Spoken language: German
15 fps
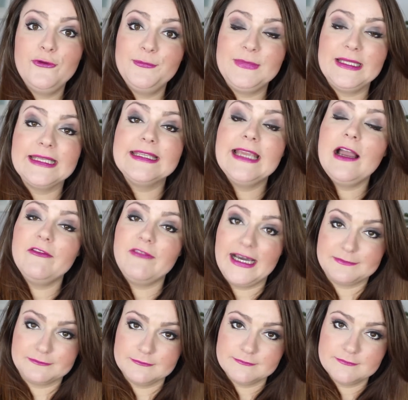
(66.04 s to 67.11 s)
von mir hier
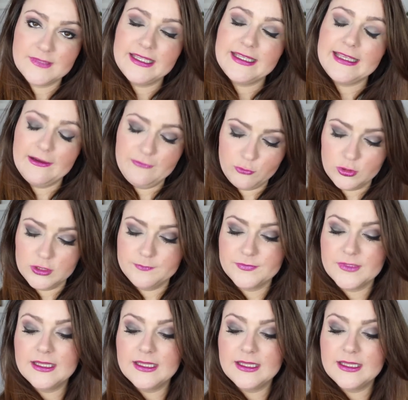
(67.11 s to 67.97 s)
erwarten. Jawohl.